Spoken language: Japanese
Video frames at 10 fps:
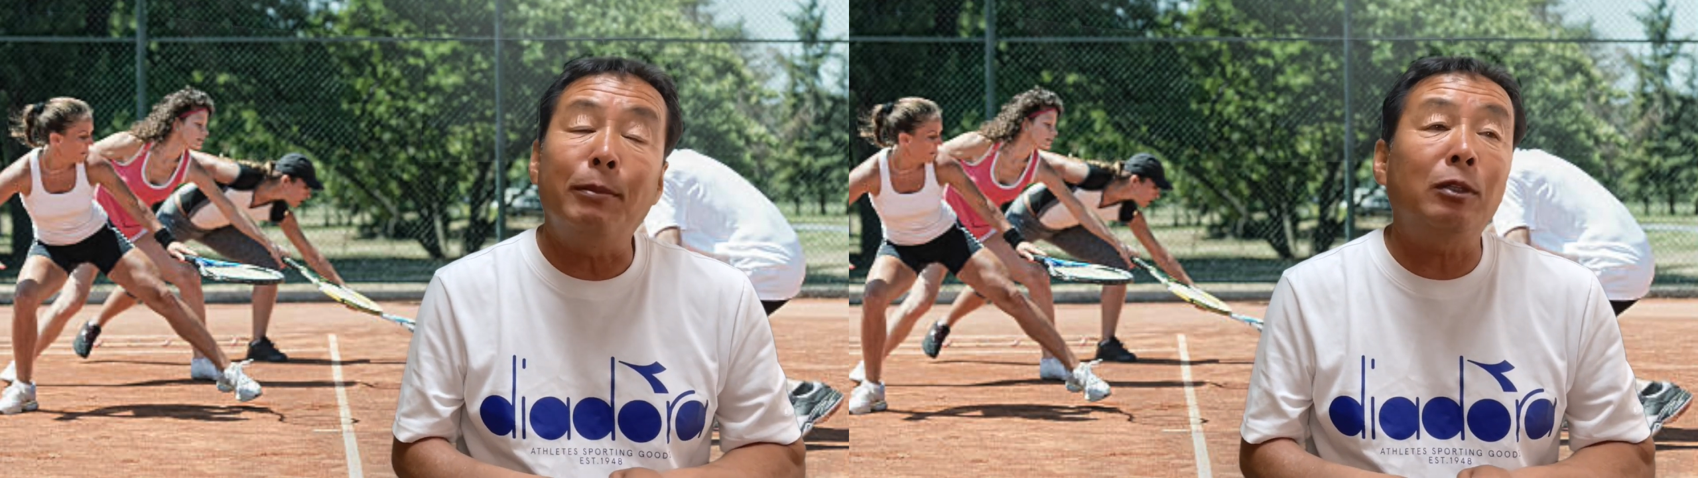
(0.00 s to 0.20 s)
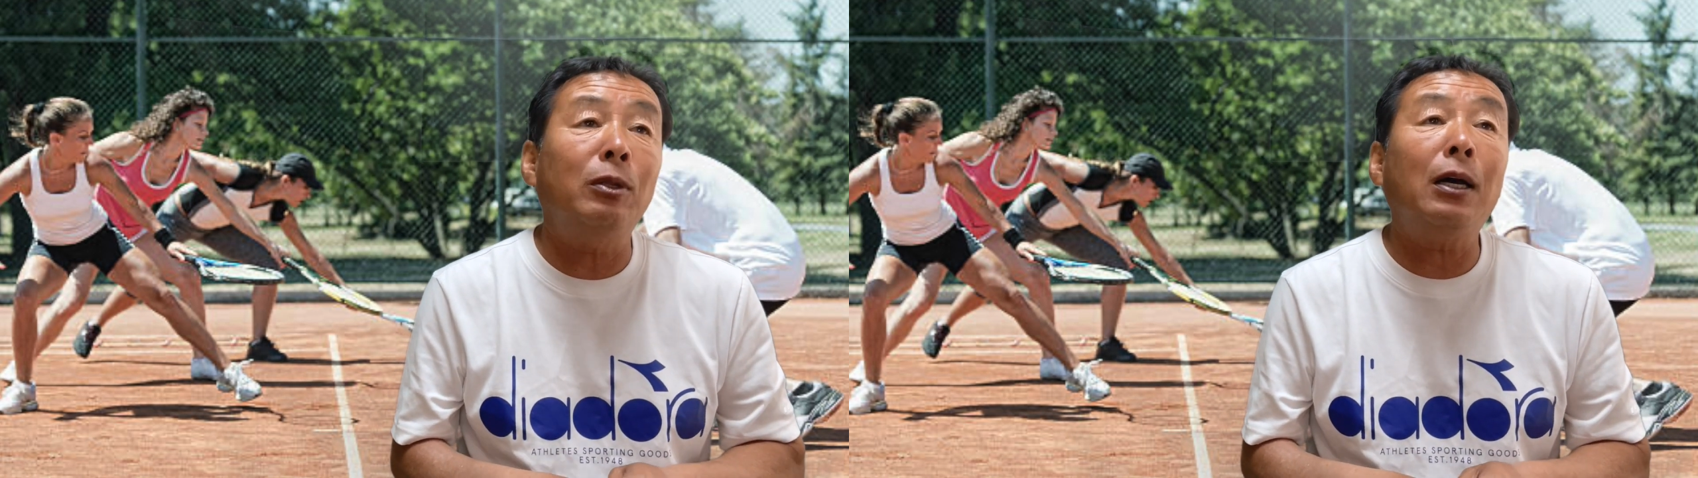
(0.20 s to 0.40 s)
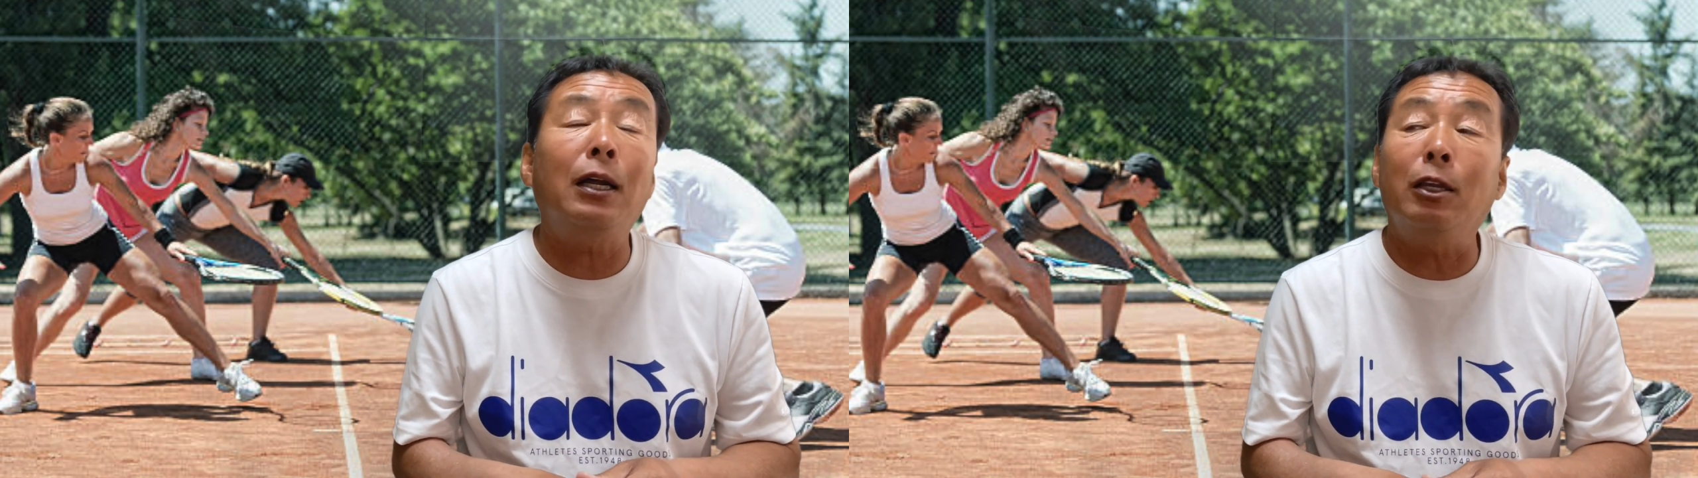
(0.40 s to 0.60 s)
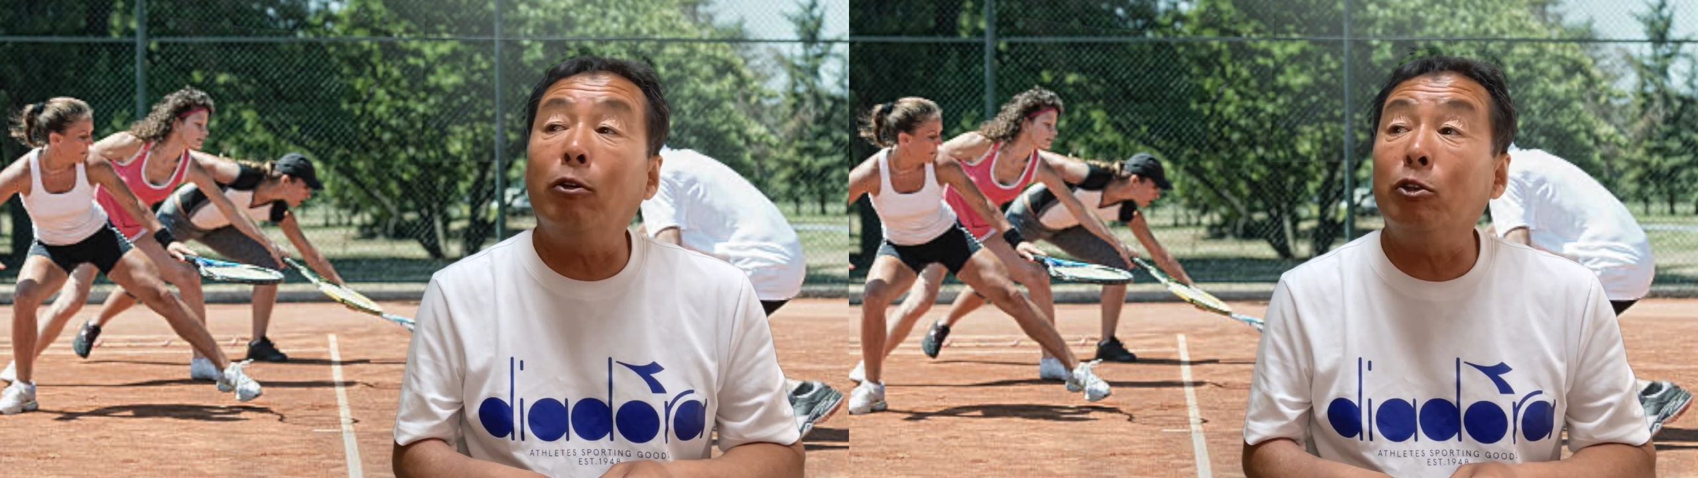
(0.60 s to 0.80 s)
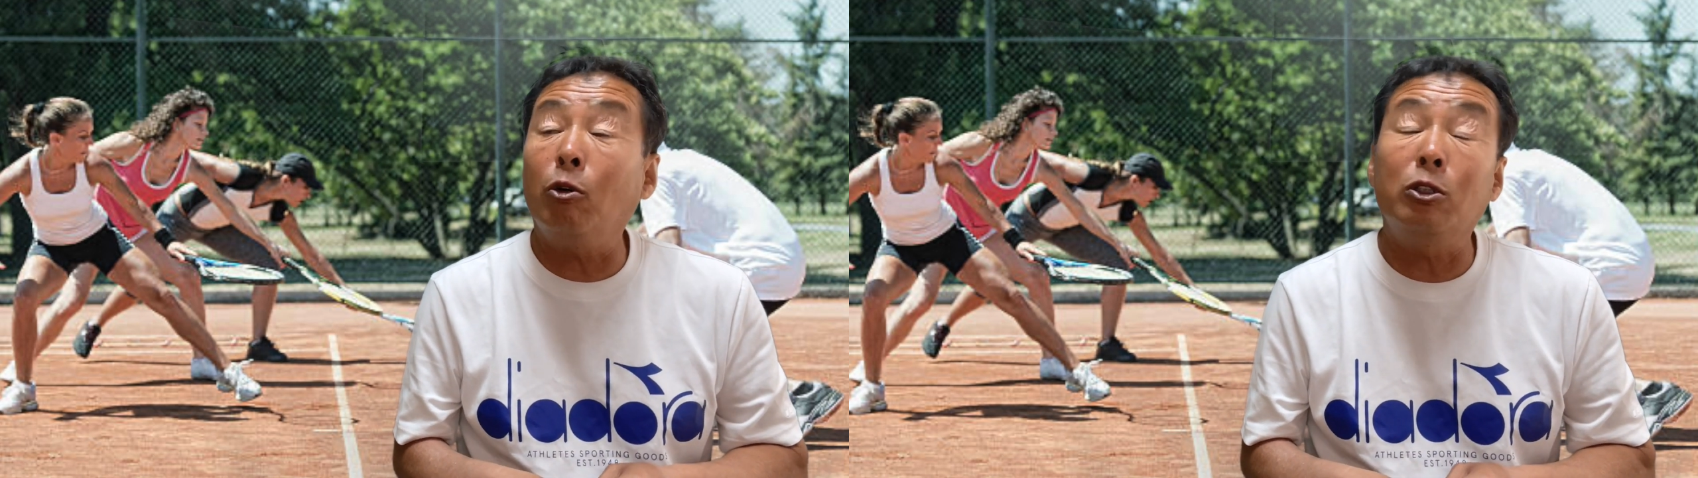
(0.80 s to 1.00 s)
まあ、だから
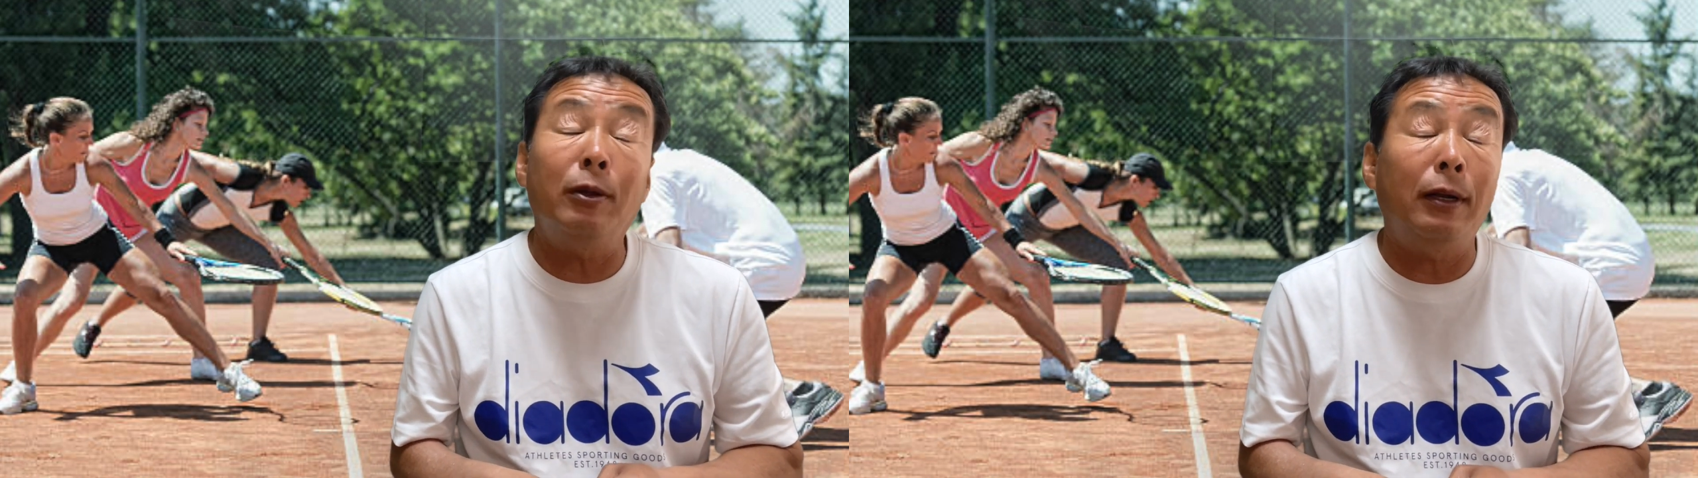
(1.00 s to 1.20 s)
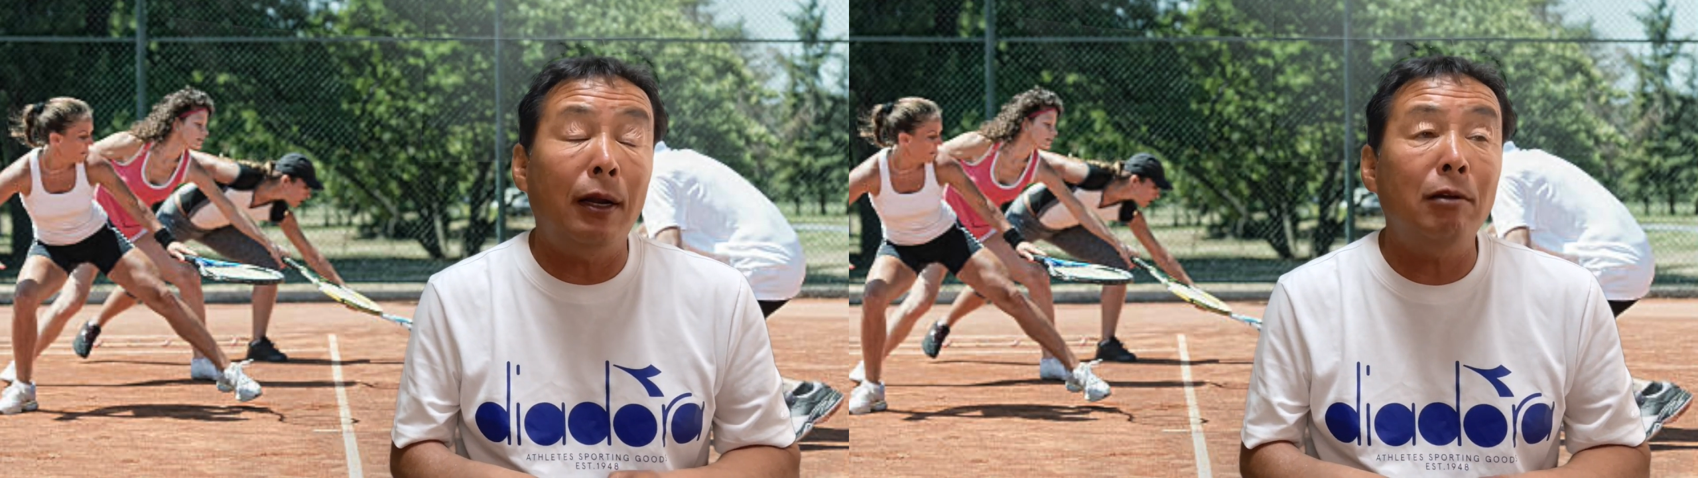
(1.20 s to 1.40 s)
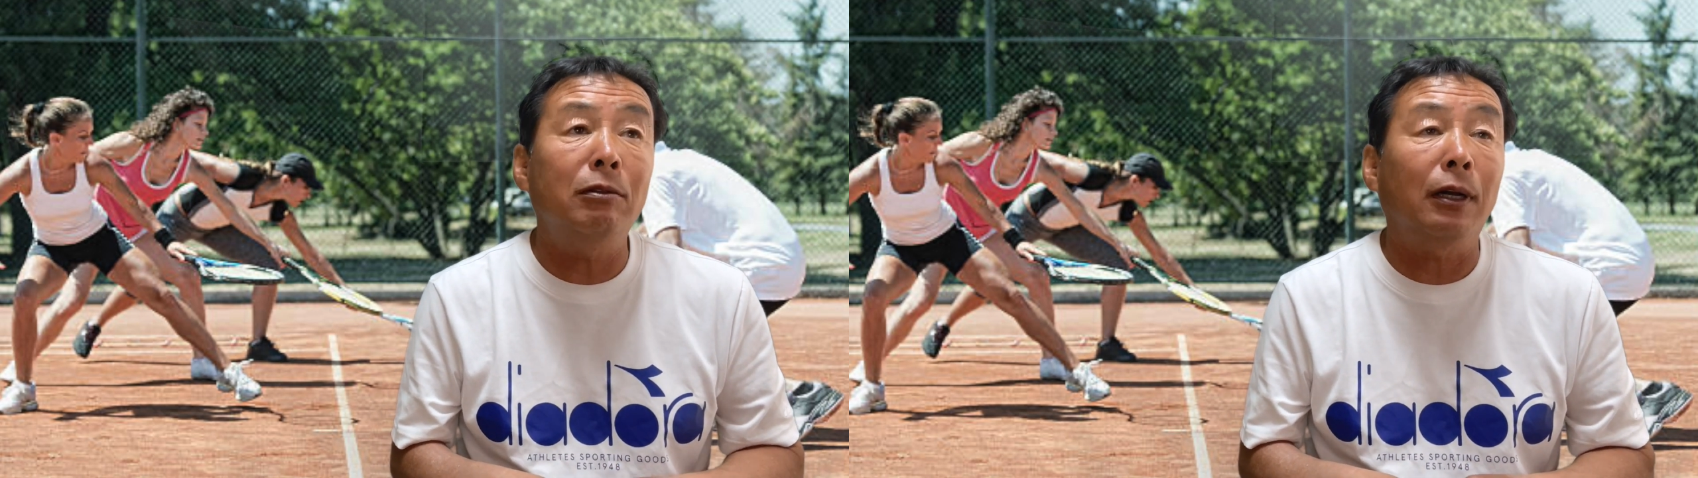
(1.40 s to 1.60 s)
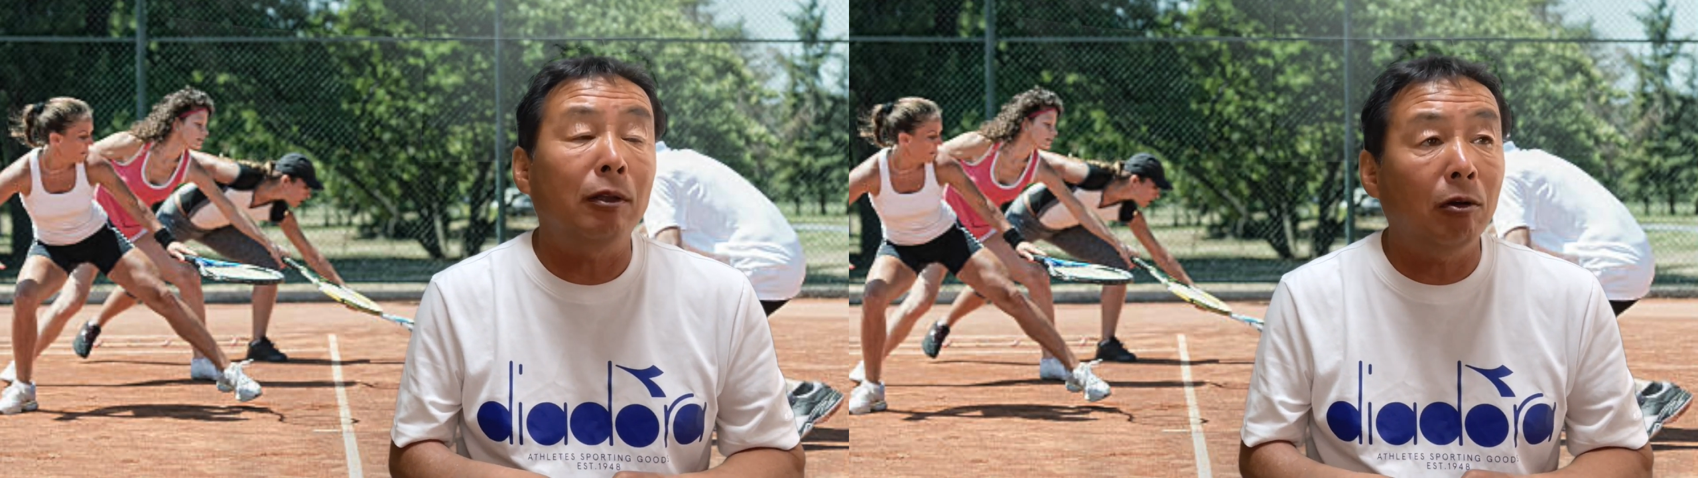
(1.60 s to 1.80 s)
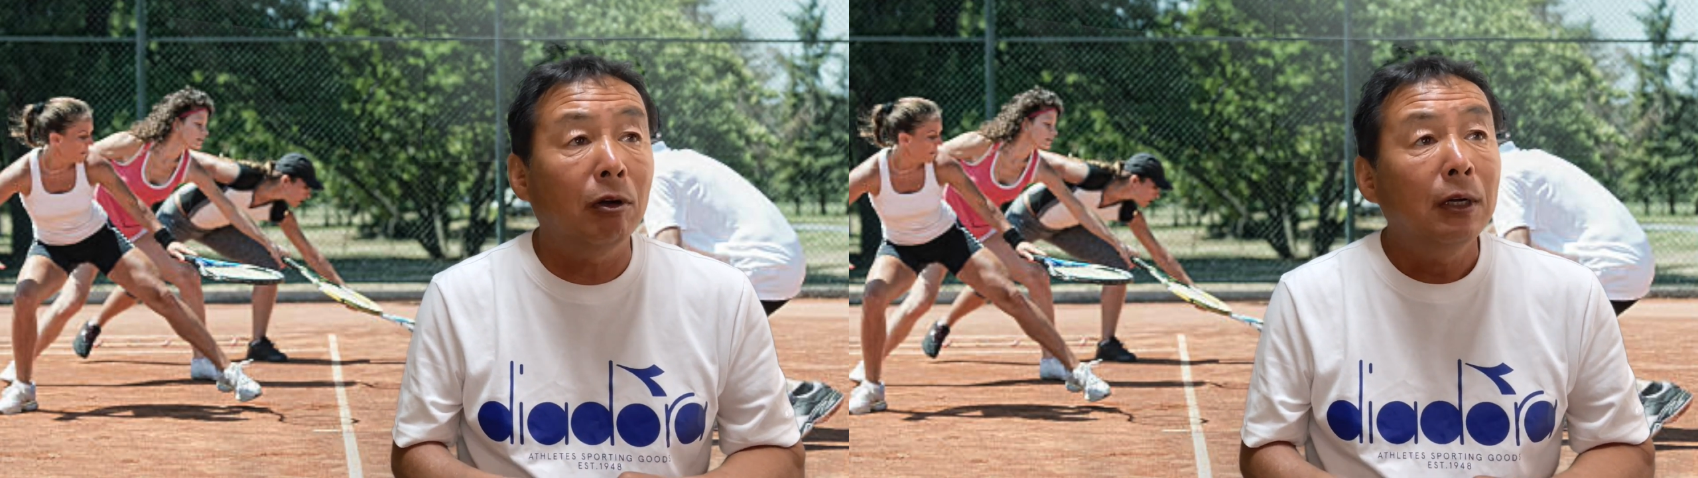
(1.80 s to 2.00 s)
上手にはなれるんだけ
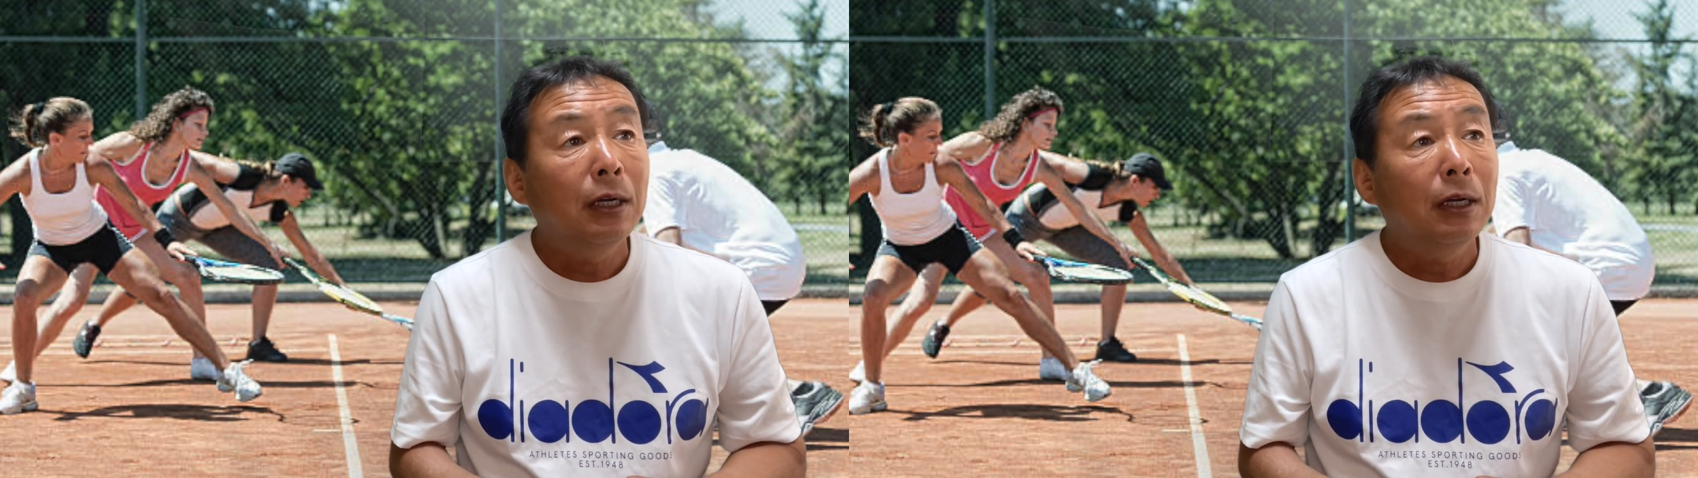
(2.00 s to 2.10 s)
ど、